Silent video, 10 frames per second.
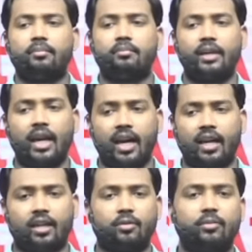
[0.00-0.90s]
बिहार
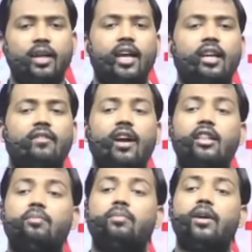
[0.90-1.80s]
बिहार के बाद
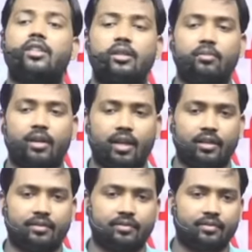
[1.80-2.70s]
पश्चिम
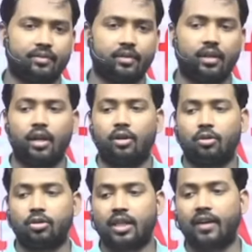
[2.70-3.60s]
बंगाल
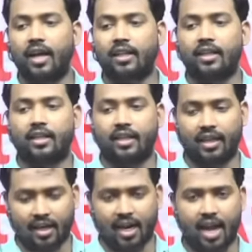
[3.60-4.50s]
उसके बाद
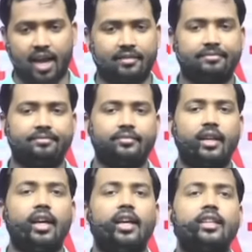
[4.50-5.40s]
केरला
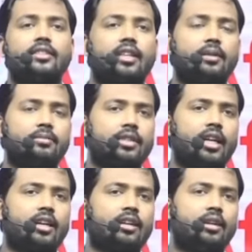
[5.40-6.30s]
सबसे
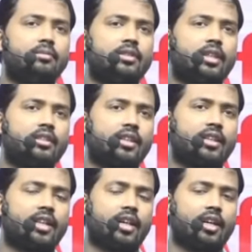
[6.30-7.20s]
कम
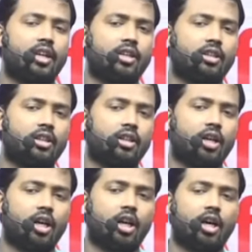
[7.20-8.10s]
जनसंख्या
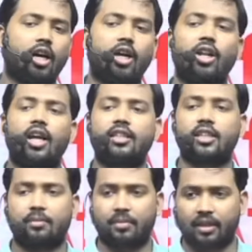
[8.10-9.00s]
घनत्व
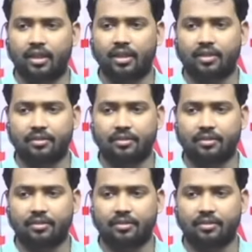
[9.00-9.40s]
अरुणाचल प्रदेश